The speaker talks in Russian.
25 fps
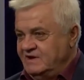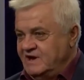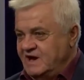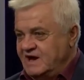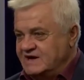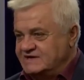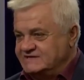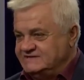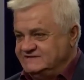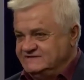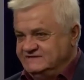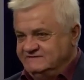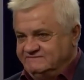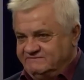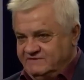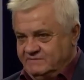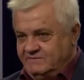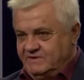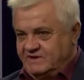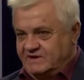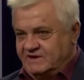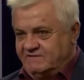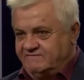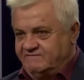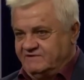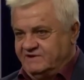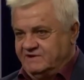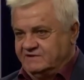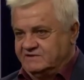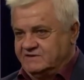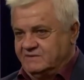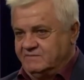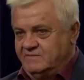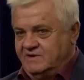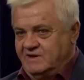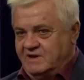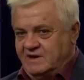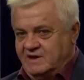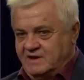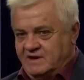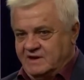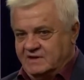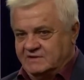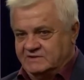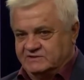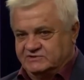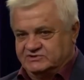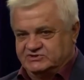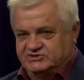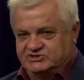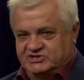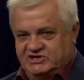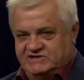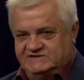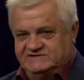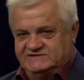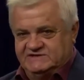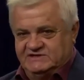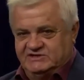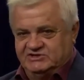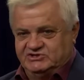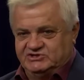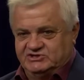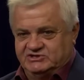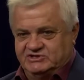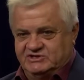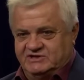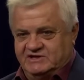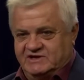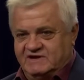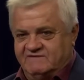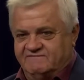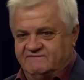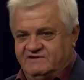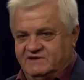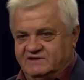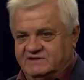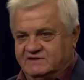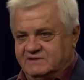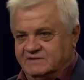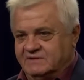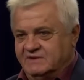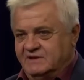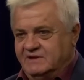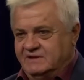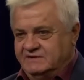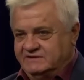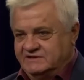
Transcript: активными конфликтами, а 6 или 4 конфликта